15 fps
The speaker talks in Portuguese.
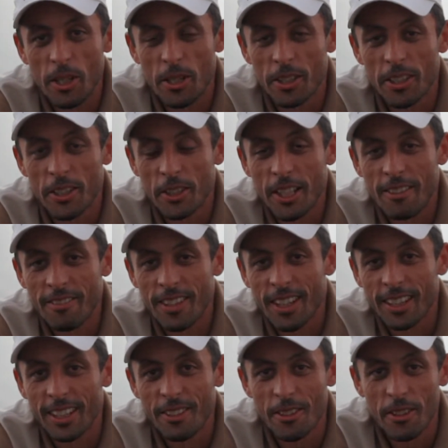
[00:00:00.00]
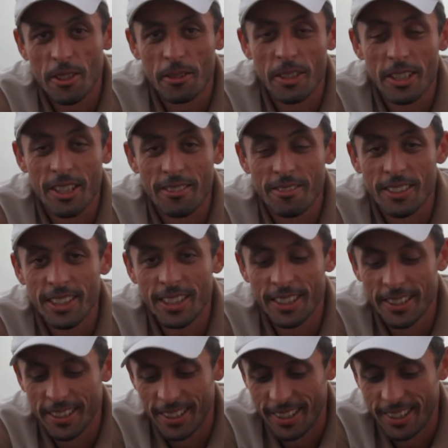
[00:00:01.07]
xícara de café aqui do sítio Guatá Fria